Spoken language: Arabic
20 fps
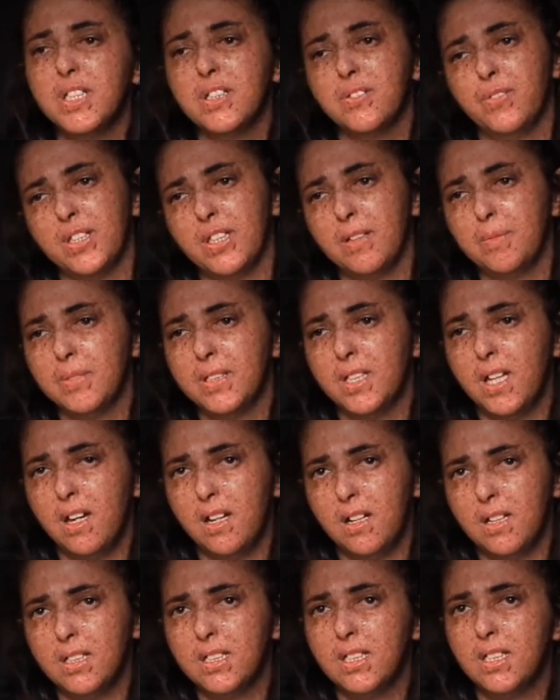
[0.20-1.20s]
سميتي فاطمة
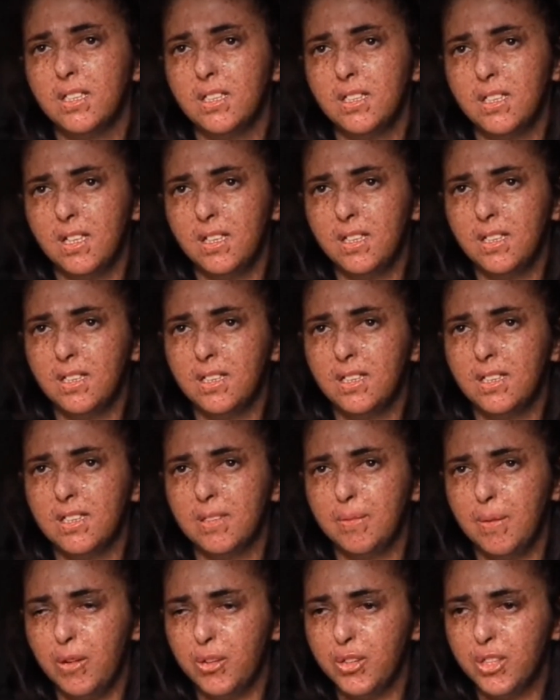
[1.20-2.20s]
زهرة السن
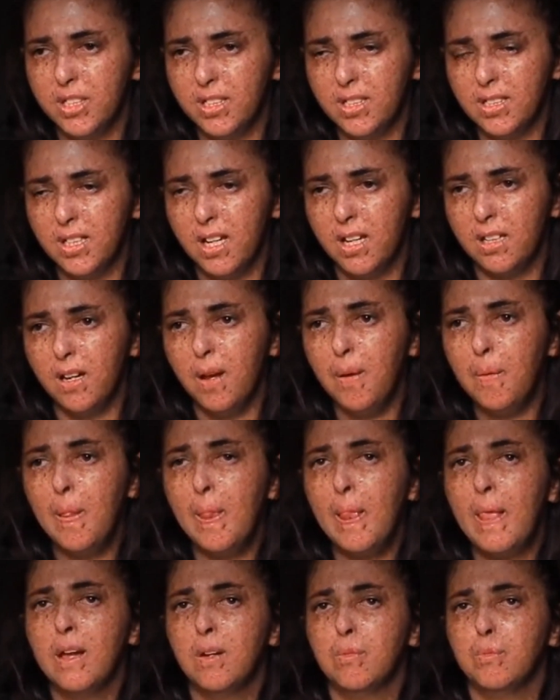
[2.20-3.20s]
ديالي 27 سنة
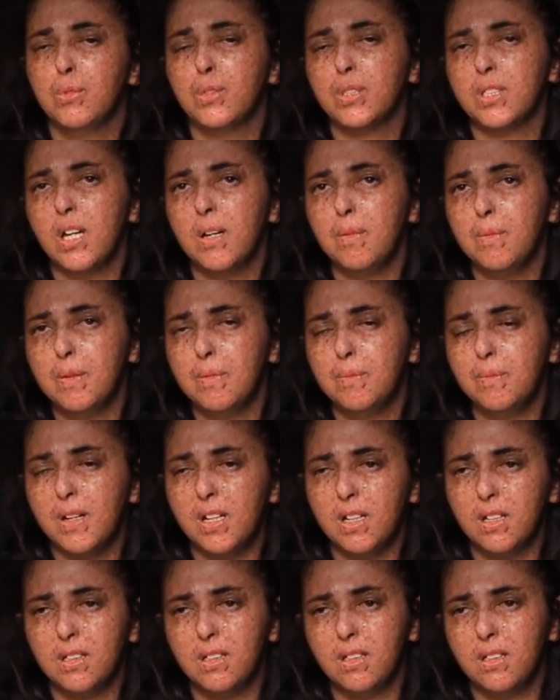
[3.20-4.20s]
مصابة
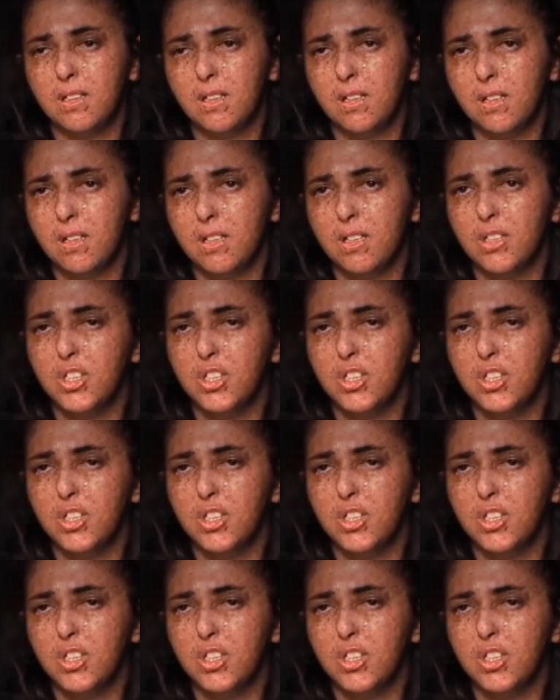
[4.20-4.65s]
بمرض